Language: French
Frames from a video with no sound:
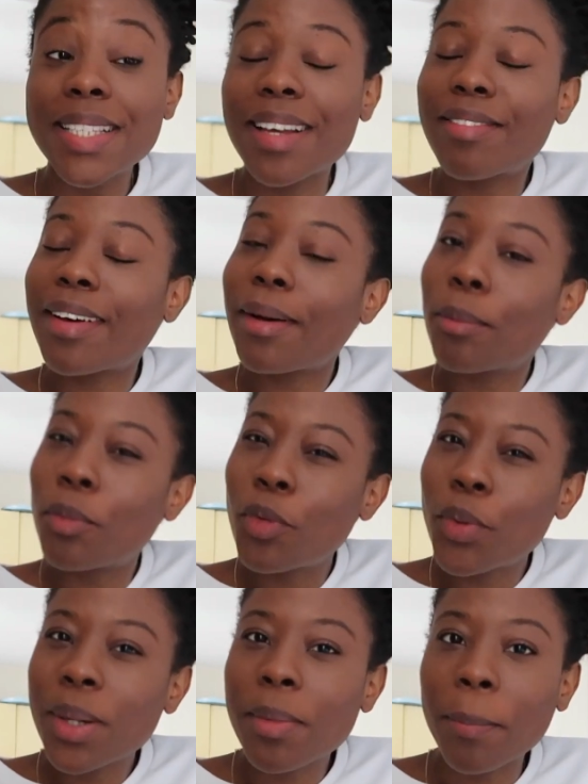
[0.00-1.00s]
ça va
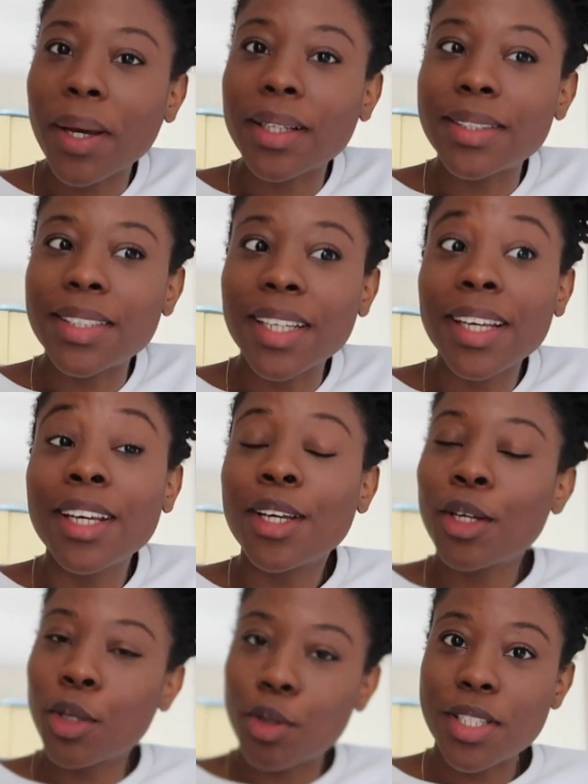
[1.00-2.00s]
moins m'impacter
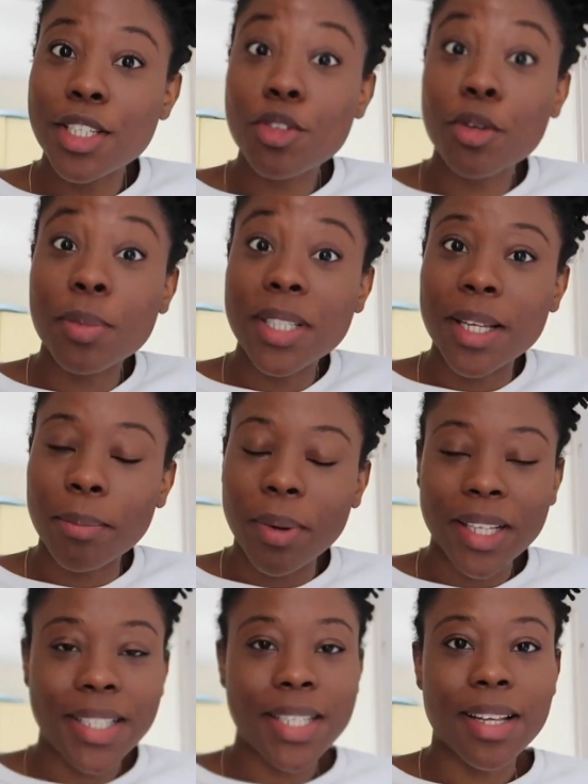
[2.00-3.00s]
que si je m'étais
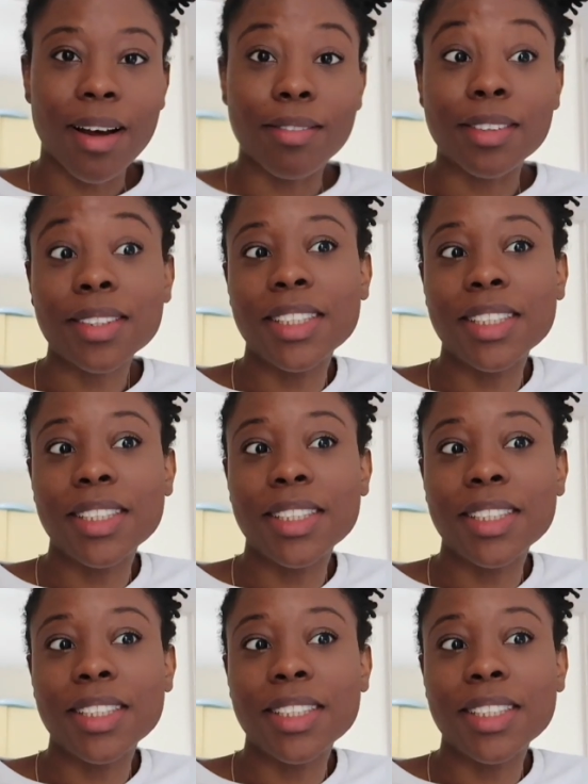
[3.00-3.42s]
pas dit ça avant,